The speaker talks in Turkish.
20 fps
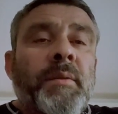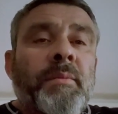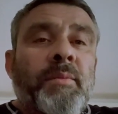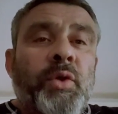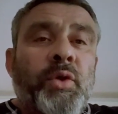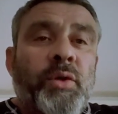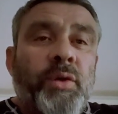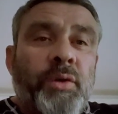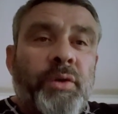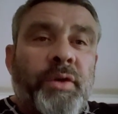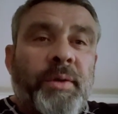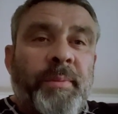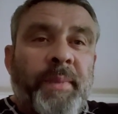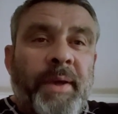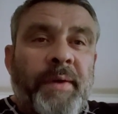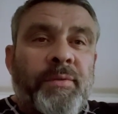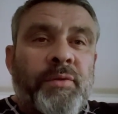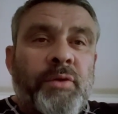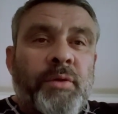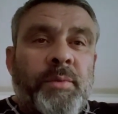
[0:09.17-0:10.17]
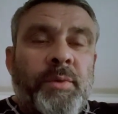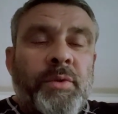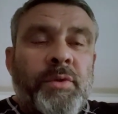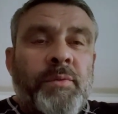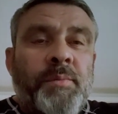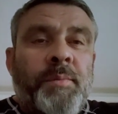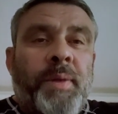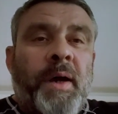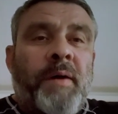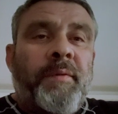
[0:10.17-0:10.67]
Bugünkü mevzumuz
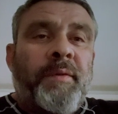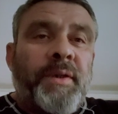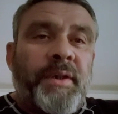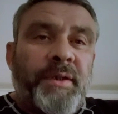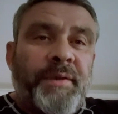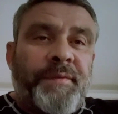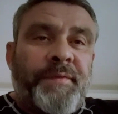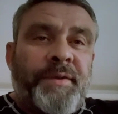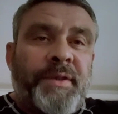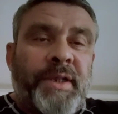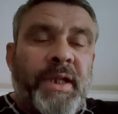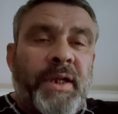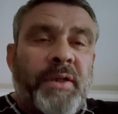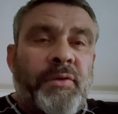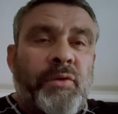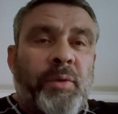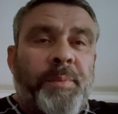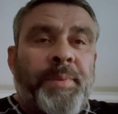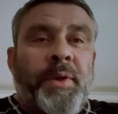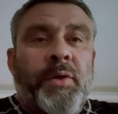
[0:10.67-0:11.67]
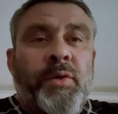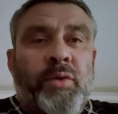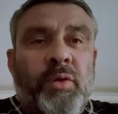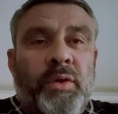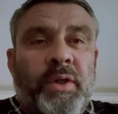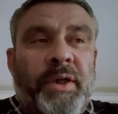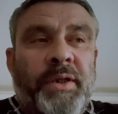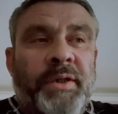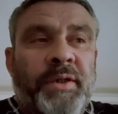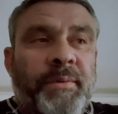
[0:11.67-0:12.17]
powerliftçiler doping
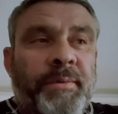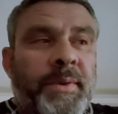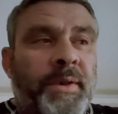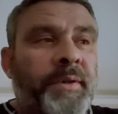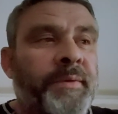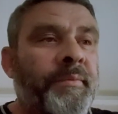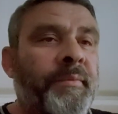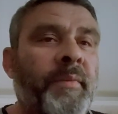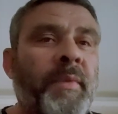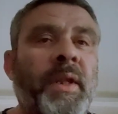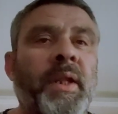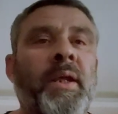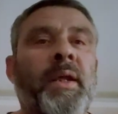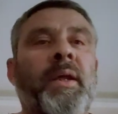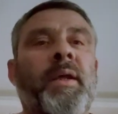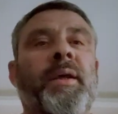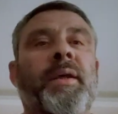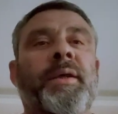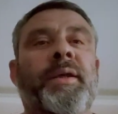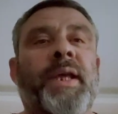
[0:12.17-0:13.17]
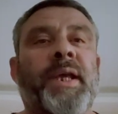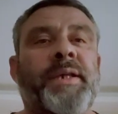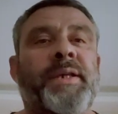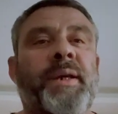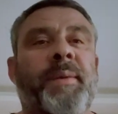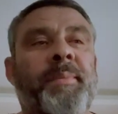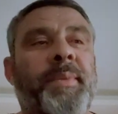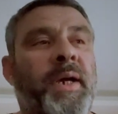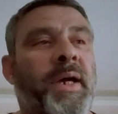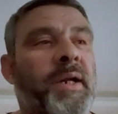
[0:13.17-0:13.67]
kullanır mı?
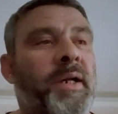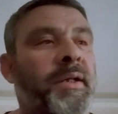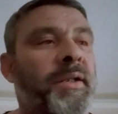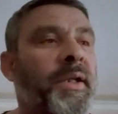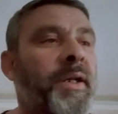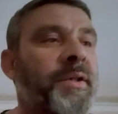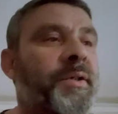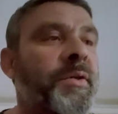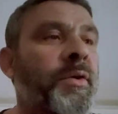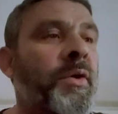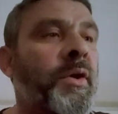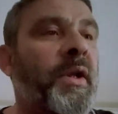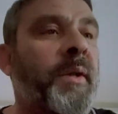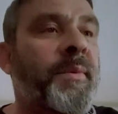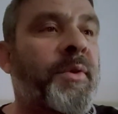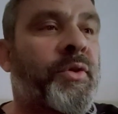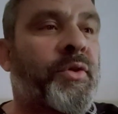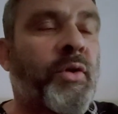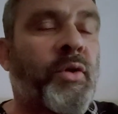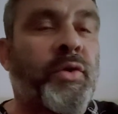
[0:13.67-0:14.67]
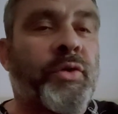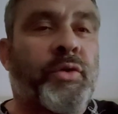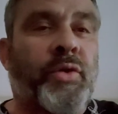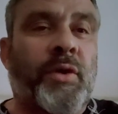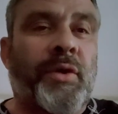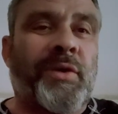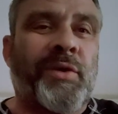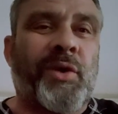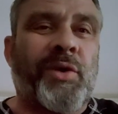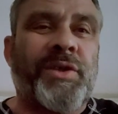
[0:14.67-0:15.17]
Geçen bir arkadaş öyle bir soru
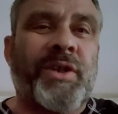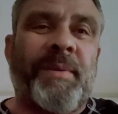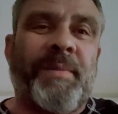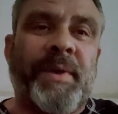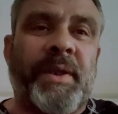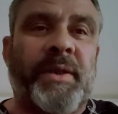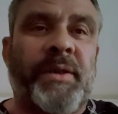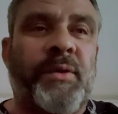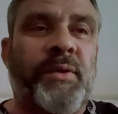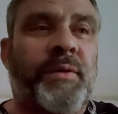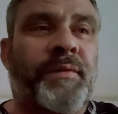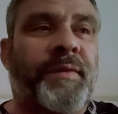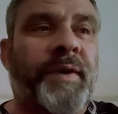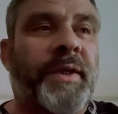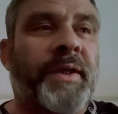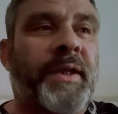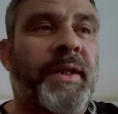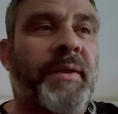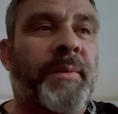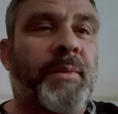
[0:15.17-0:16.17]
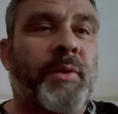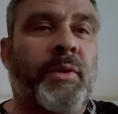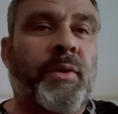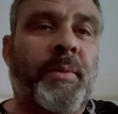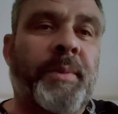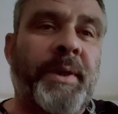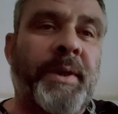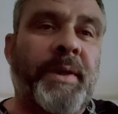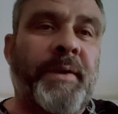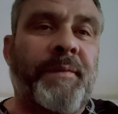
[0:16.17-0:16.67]
sordu. Hocam dedi lütfen dedi
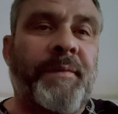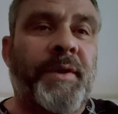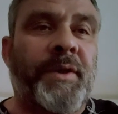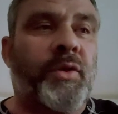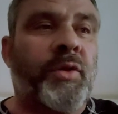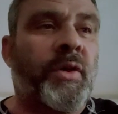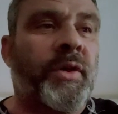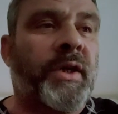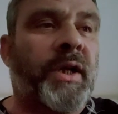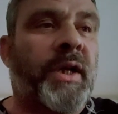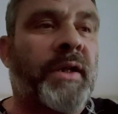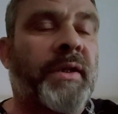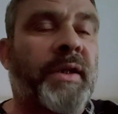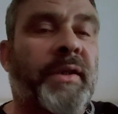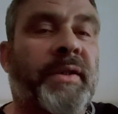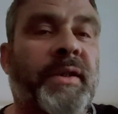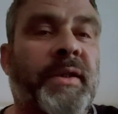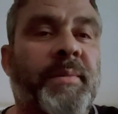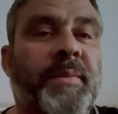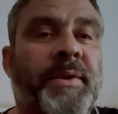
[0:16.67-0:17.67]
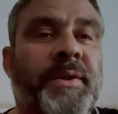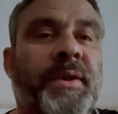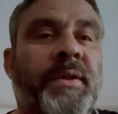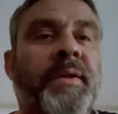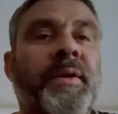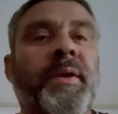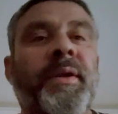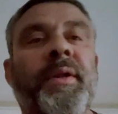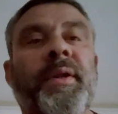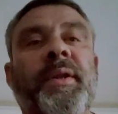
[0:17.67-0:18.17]
bunu bir videoda anlatır mısın?
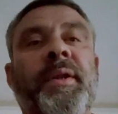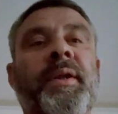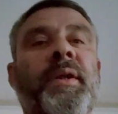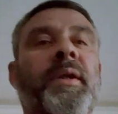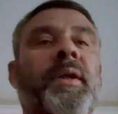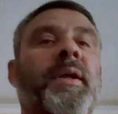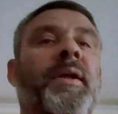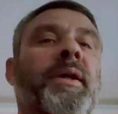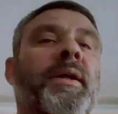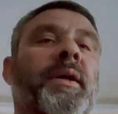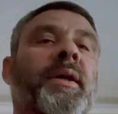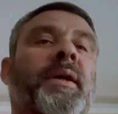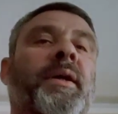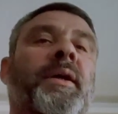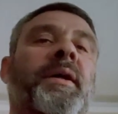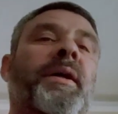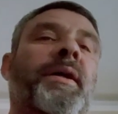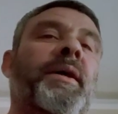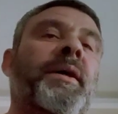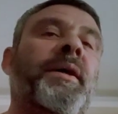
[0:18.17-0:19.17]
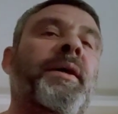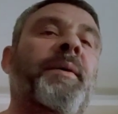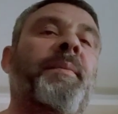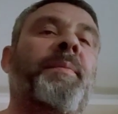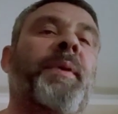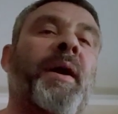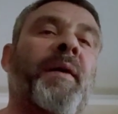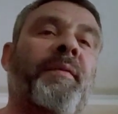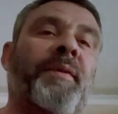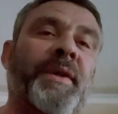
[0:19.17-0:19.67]
Ee,
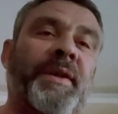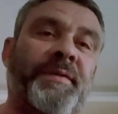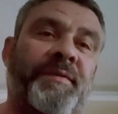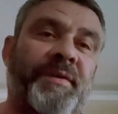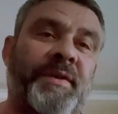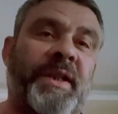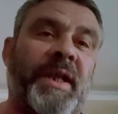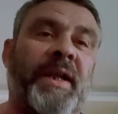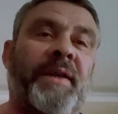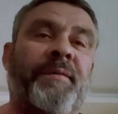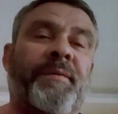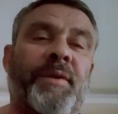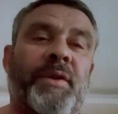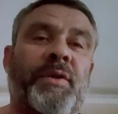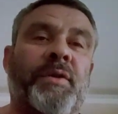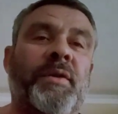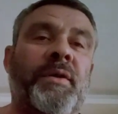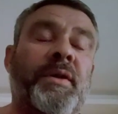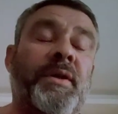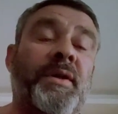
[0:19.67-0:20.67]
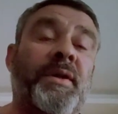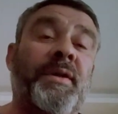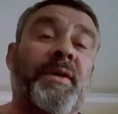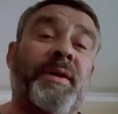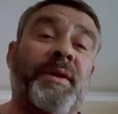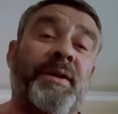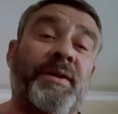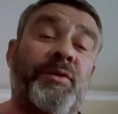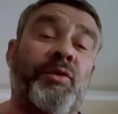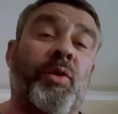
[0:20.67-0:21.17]
powerliftçiler e,
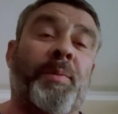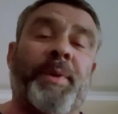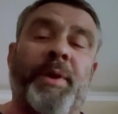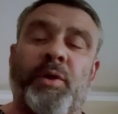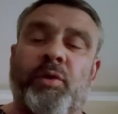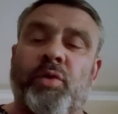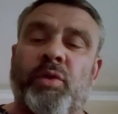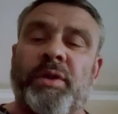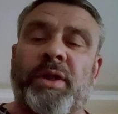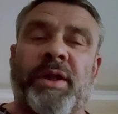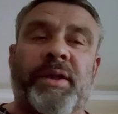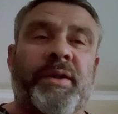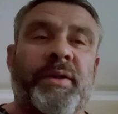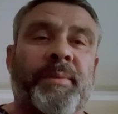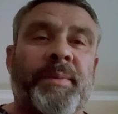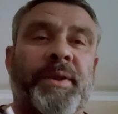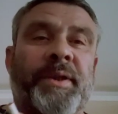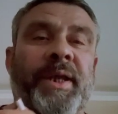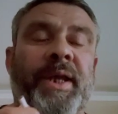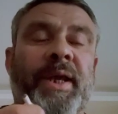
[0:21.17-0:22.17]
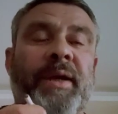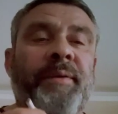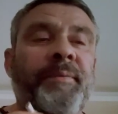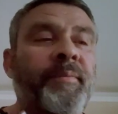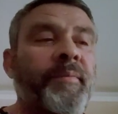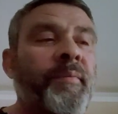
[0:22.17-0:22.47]
doping kullanır mı diye.